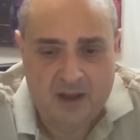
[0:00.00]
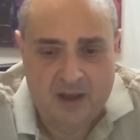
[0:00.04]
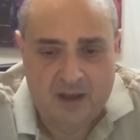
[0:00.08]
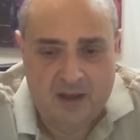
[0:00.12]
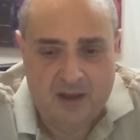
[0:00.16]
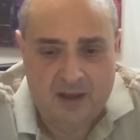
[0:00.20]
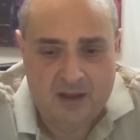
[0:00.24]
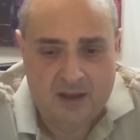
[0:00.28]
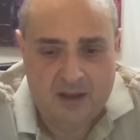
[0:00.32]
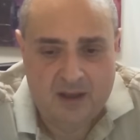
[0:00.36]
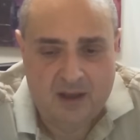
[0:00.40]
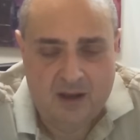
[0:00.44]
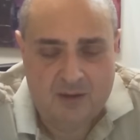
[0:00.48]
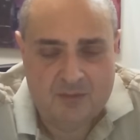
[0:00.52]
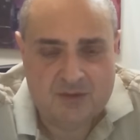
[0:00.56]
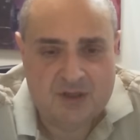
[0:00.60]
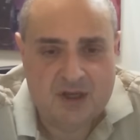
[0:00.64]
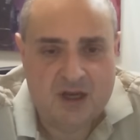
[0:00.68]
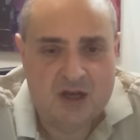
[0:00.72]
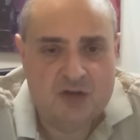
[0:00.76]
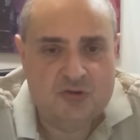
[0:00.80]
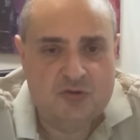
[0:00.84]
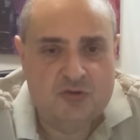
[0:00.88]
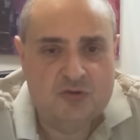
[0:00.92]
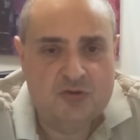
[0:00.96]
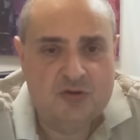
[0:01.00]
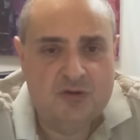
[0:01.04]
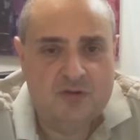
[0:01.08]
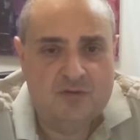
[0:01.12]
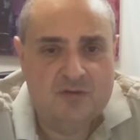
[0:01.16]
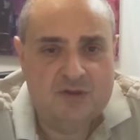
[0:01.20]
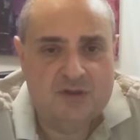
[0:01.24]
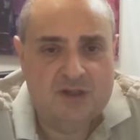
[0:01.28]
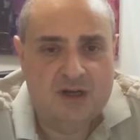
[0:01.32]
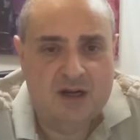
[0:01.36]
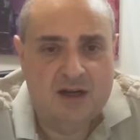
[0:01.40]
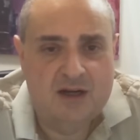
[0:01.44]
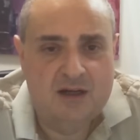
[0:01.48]
И я вам скажу, что в
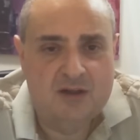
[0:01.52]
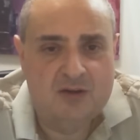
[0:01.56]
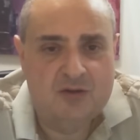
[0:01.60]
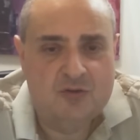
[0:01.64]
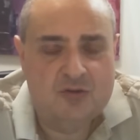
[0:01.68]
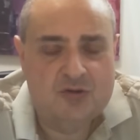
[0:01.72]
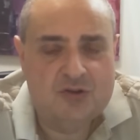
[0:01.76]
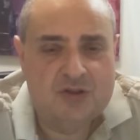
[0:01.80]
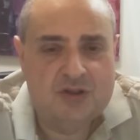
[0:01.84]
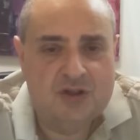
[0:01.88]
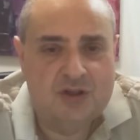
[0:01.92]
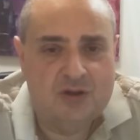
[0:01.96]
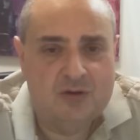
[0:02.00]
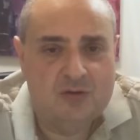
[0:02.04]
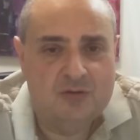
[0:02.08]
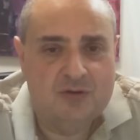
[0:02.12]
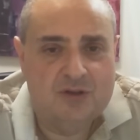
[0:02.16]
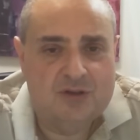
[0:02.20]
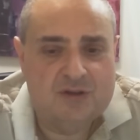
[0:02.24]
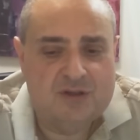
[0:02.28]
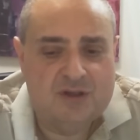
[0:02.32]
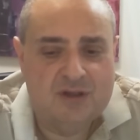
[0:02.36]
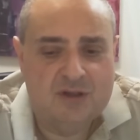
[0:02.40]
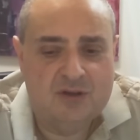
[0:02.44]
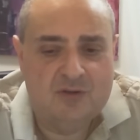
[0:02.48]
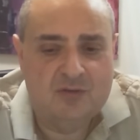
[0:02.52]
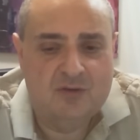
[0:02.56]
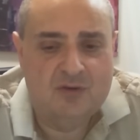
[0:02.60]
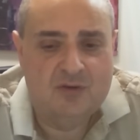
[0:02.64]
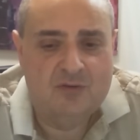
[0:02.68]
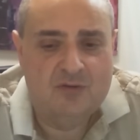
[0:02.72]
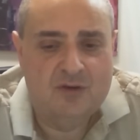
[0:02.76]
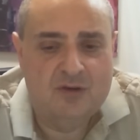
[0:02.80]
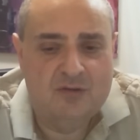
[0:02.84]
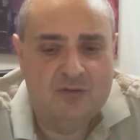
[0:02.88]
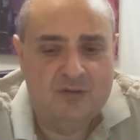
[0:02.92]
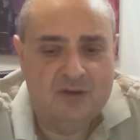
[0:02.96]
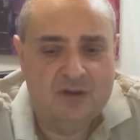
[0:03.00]
Израиле тоже делают из этого
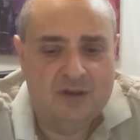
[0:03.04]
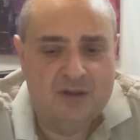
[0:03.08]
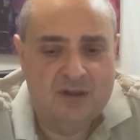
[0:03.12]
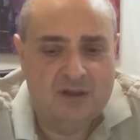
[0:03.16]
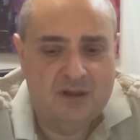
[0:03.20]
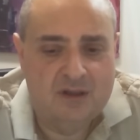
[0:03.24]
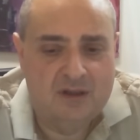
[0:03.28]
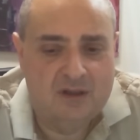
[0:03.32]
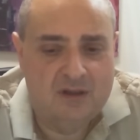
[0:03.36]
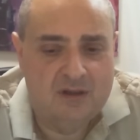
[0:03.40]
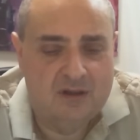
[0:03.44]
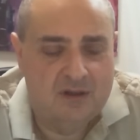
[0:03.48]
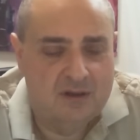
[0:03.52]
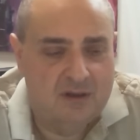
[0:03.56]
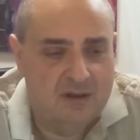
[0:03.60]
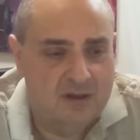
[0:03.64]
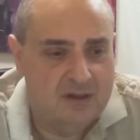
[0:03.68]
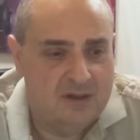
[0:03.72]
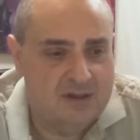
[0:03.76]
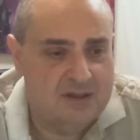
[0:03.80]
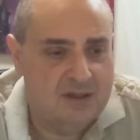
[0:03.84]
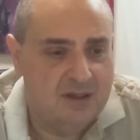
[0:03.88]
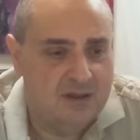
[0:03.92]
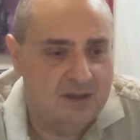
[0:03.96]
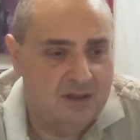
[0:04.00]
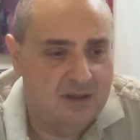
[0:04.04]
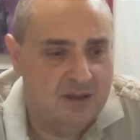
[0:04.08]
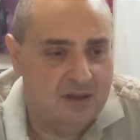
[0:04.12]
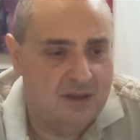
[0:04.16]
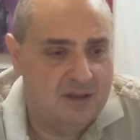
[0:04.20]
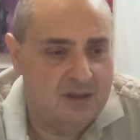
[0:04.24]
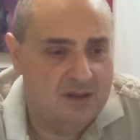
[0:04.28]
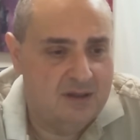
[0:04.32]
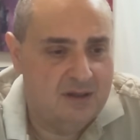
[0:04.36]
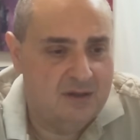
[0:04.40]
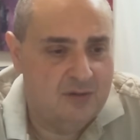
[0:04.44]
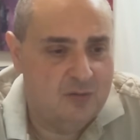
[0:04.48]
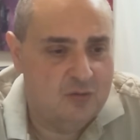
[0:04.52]
выводы, из
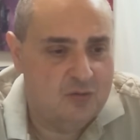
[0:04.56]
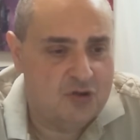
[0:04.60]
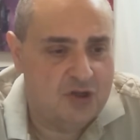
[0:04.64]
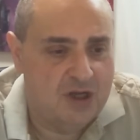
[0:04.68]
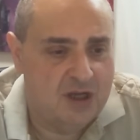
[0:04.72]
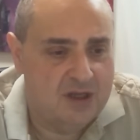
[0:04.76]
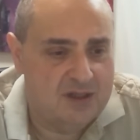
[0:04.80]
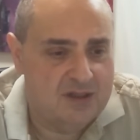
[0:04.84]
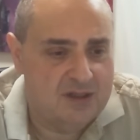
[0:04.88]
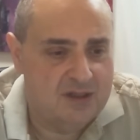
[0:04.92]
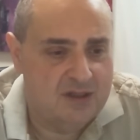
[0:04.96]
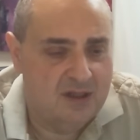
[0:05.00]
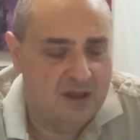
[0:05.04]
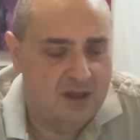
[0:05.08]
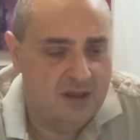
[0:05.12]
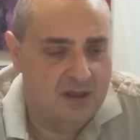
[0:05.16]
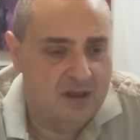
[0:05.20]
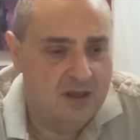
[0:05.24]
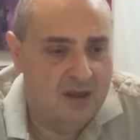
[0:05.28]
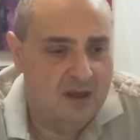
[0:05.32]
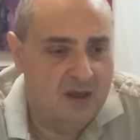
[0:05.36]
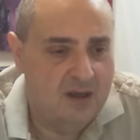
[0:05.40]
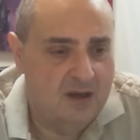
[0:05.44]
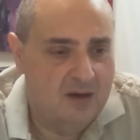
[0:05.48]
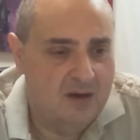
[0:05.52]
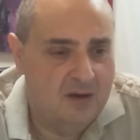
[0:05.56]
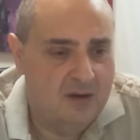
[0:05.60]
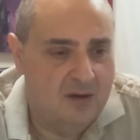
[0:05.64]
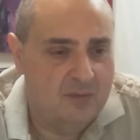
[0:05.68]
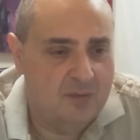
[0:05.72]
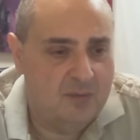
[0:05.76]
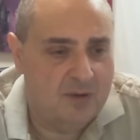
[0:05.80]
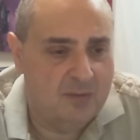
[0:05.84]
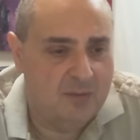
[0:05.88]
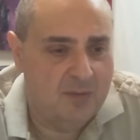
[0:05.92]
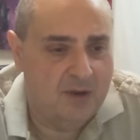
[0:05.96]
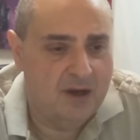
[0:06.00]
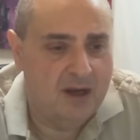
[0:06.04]
этой ужасной э,
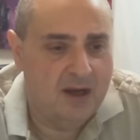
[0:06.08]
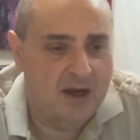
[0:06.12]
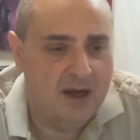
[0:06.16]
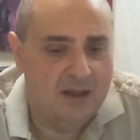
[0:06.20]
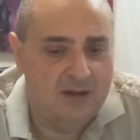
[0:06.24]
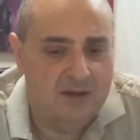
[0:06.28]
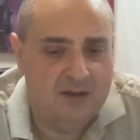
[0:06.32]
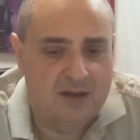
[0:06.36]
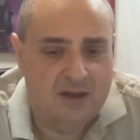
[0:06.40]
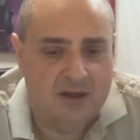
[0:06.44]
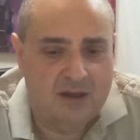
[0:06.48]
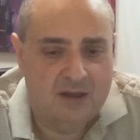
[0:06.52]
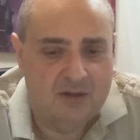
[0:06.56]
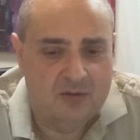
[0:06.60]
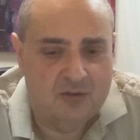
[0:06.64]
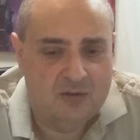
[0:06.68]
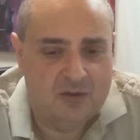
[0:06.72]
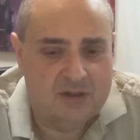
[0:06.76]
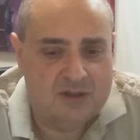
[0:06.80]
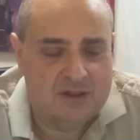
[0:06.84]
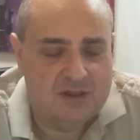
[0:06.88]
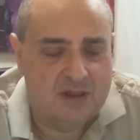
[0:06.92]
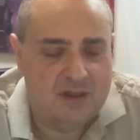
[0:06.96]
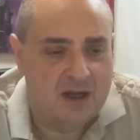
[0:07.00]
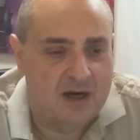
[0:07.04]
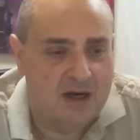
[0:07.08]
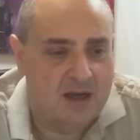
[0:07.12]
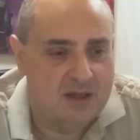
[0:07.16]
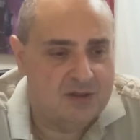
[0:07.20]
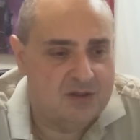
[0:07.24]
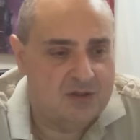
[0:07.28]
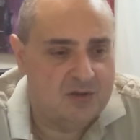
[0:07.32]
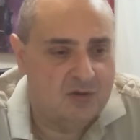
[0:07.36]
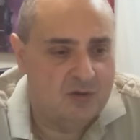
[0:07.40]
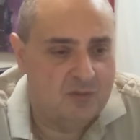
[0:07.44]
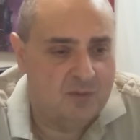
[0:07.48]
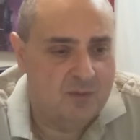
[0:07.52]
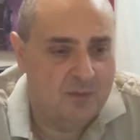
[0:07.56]
пропаганды, которая
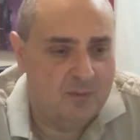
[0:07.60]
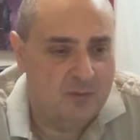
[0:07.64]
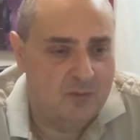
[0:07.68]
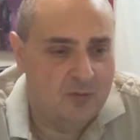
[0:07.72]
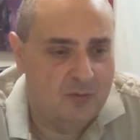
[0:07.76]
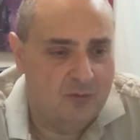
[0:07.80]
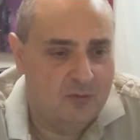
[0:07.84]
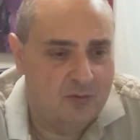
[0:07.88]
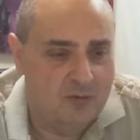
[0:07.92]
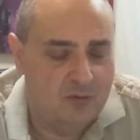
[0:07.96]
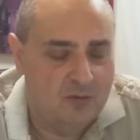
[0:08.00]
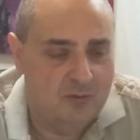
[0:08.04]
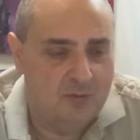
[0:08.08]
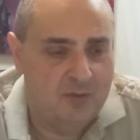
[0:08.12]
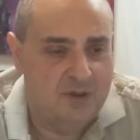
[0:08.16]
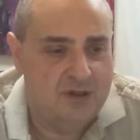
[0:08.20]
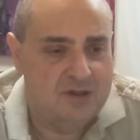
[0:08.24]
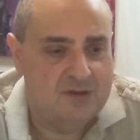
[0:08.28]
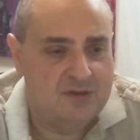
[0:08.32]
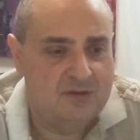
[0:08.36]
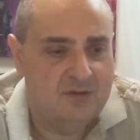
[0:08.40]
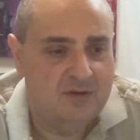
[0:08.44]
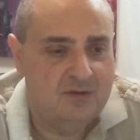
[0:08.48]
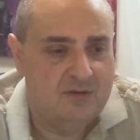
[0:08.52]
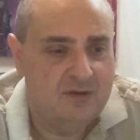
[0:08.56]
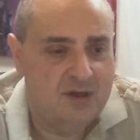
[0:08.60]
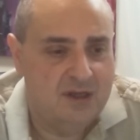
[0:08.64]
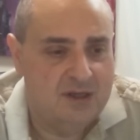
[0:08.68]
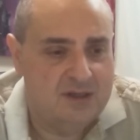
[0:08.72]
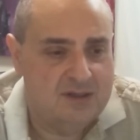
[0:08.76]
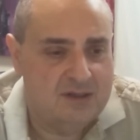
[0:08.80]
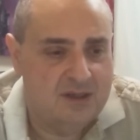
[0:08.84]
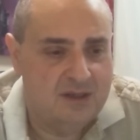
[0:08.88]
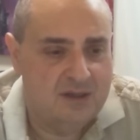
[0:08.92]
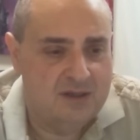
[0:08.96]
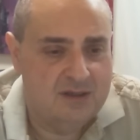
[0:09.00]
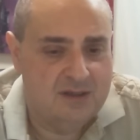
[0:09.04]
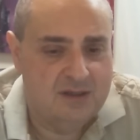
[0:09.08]
злорадствует по поводу убийства
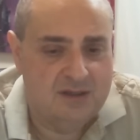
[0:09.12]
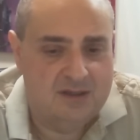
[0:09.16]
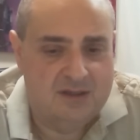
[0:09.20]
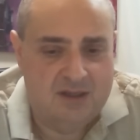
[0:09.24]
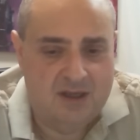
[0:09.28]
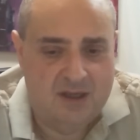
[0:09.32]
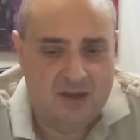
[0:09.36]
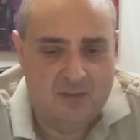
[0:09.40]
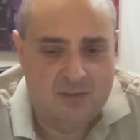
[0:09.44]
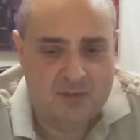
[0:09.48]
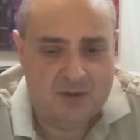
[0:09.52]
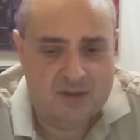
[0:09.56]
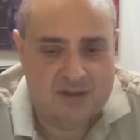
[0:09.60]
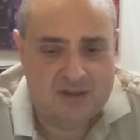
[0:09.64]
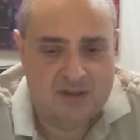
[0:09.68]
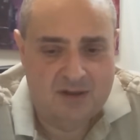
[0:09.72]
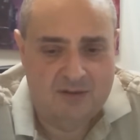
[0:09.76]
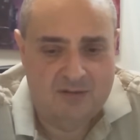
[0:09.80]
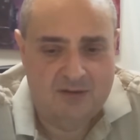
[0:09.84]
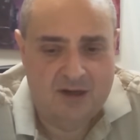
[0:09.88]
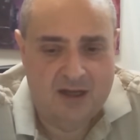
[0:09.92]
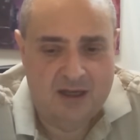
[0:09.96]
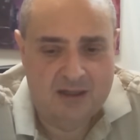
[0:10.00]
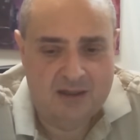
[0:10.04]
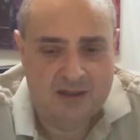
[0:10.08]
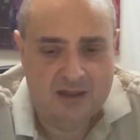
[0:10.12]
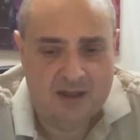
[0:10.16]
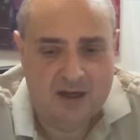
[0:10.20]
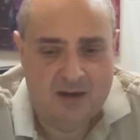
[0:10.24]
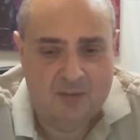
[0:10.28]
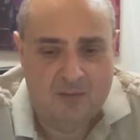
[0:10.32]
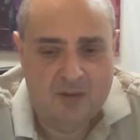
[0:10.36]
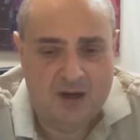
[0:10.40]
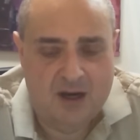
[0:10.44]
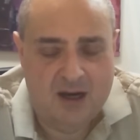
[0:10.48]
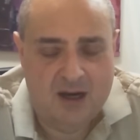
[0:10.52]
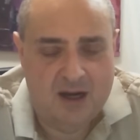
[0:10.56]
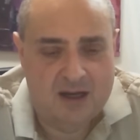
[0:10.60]
еврейских детей, прославляет
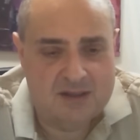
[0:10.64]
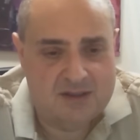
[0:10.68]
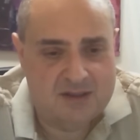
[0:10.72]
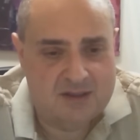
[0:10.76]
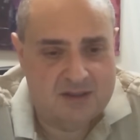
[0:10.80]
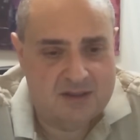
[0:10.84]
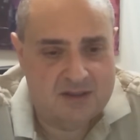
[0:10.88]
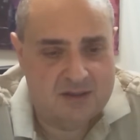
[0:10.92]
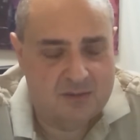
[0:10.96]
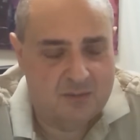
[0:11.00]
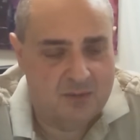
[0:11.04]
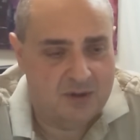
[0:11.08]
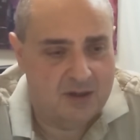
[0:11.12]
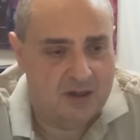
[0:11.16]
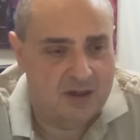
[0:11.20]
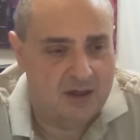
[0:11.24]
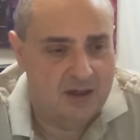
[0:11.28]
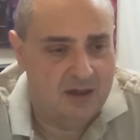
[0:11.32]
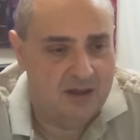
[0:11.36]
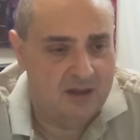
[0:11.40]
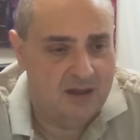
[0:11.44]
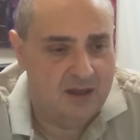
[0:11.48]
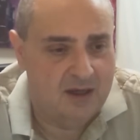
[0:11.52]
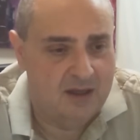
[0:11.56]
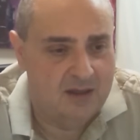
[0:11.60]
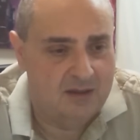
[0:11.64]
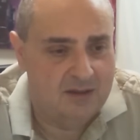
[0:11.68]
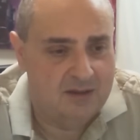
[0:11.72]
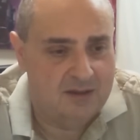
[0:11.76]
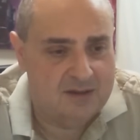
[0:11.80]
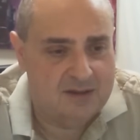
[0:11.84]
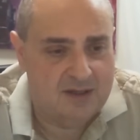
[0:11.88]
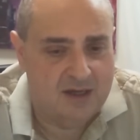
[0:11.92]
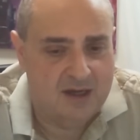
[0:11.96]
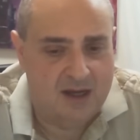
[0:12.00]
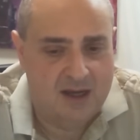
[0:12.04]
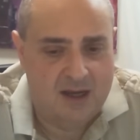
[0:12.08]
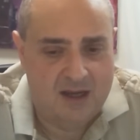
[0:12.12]
Хамас, проклинает
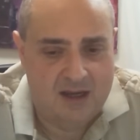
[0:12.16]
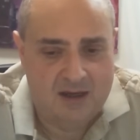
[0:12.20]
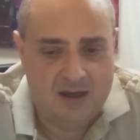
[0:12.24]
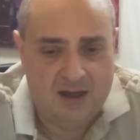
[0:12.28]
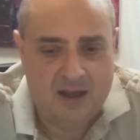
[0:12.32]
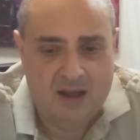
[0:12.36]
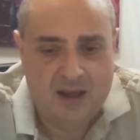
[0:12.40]
Израиль